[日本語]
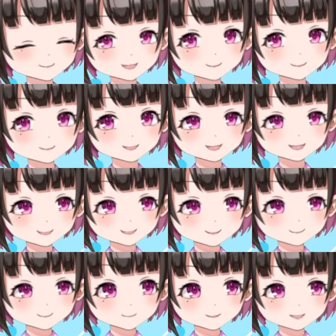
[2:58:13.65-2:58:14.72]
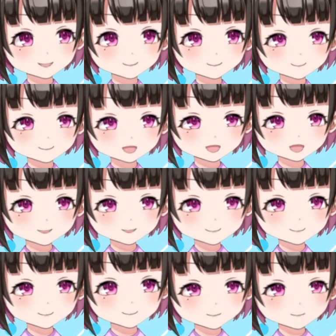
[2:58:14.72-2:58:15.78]
ずっとザイオンにスタメン取られて
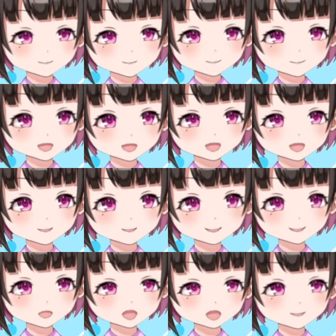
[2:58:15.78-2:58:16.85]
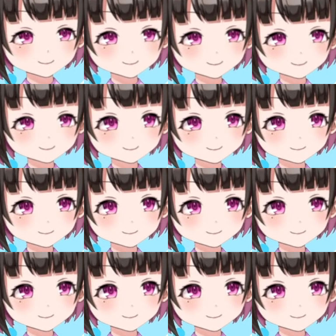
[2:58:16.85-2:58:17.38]
た西川の苦悩はい